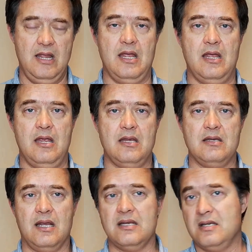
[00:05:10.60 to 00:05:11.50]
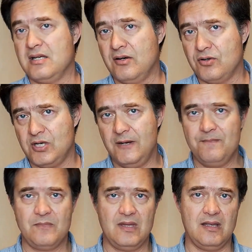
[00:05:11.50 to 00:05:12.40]
Eh, que si San José,
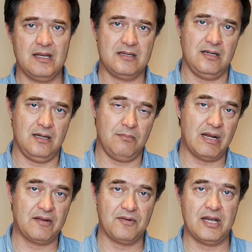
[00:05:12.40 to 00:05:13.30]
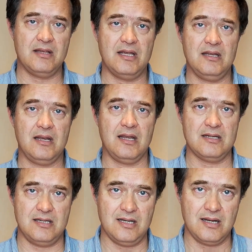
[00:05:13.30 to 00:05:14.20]
que si Black Friday, que
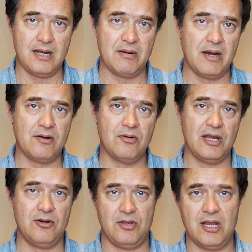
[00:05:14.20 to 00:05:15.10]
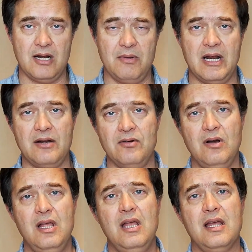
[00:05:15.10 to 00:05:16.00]
si llega verano, que no llega el verano,
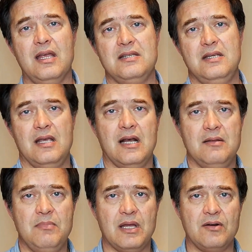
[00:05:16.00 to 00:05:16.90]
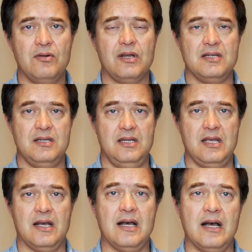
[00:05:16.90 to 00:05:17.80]
que si llega el invierno, que si
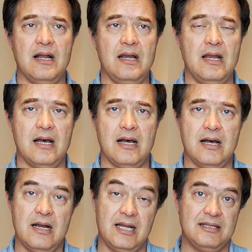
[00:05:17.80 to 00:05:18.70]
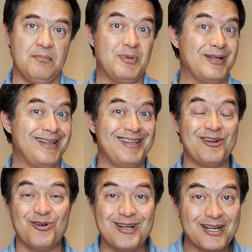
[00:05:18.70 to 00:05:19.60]
llega la, temporada
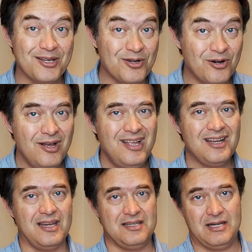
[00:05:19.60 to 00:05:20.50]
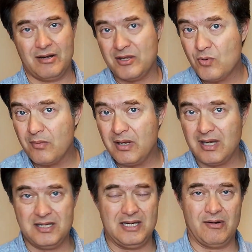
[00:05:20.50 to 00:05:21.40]
del colegio, que si ahora llueve,
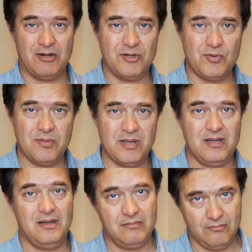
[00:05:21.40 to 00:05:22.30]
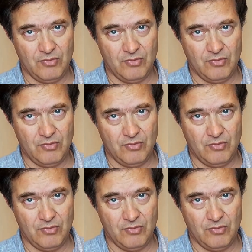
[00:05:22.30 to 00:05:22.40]
que si ahora no llueve,